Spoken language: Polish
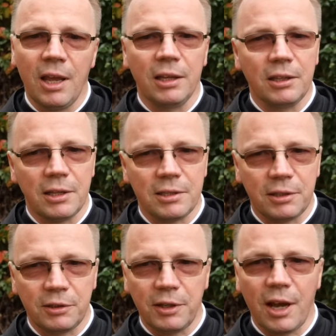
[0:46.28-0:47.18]

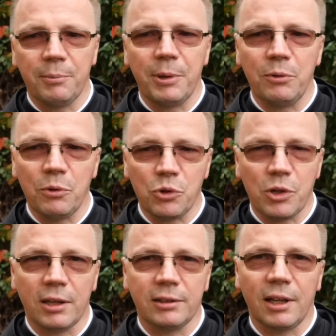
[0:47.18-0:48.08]
jest diabeł,
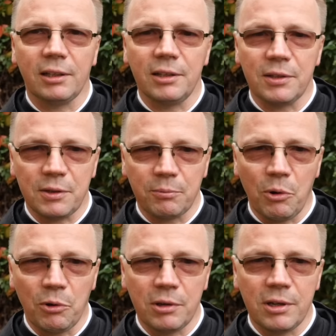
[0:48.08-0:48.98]
szatan,
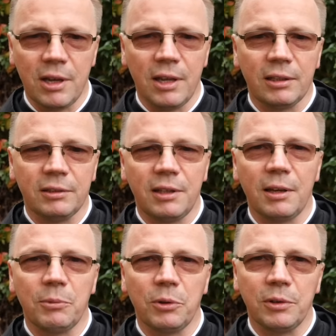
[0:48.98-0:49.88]
smok,
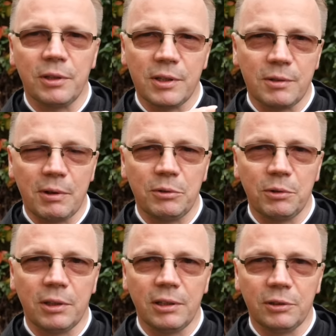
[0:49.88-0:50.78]
demon, złe
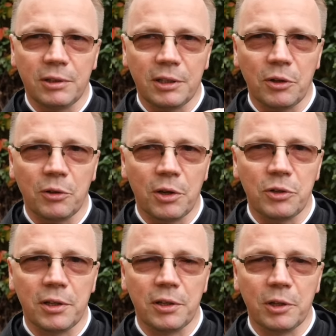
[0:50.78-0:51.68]
duchy to takie
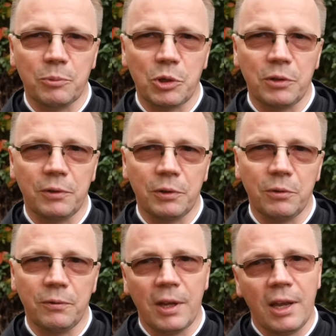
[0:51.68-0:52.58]
określenie tych
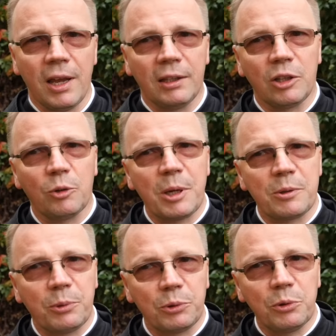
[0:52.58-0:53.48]
przeciwników.
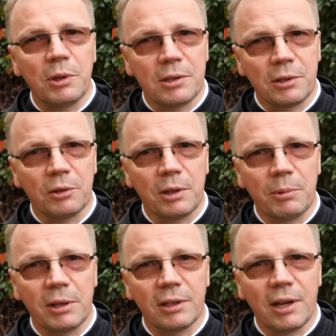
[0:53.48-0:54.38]
Natomiast po drugiej stronie
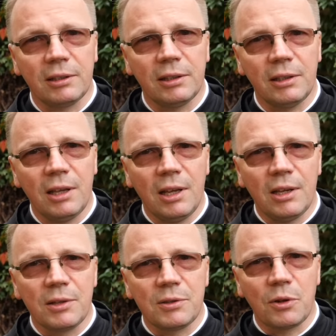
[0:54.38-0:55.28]
barykady
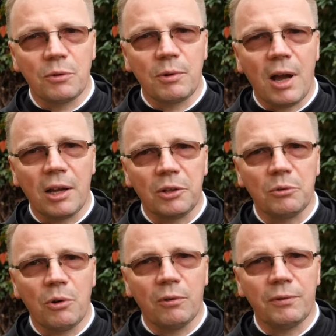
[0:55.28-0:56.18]
są
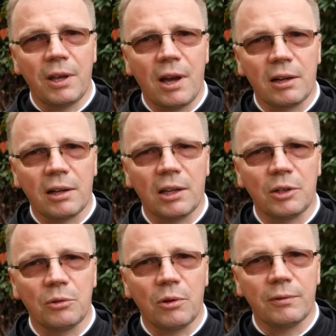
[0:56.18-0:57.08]
aniołowie,
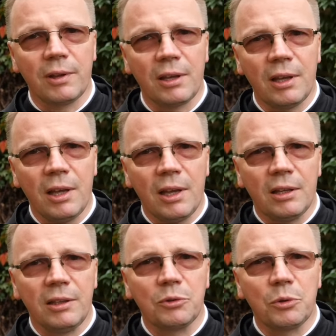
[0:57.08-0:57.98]
archaniołowie,
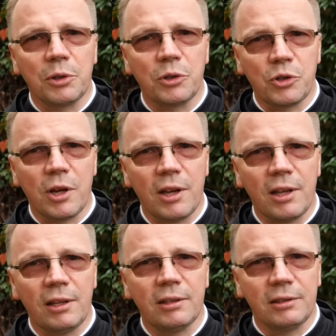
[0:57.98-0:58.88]
na których
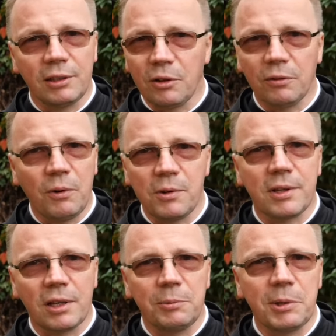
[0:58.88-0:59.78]
czele tego
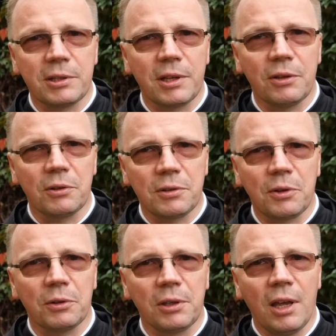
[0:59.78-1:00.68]
wojska niebieskiego
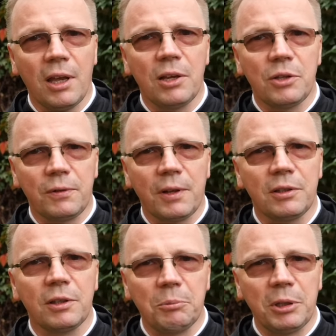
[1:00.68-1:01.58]
stoi
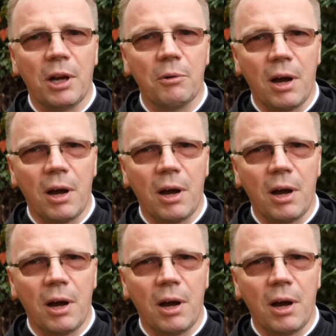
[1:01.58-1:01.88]
święty Michał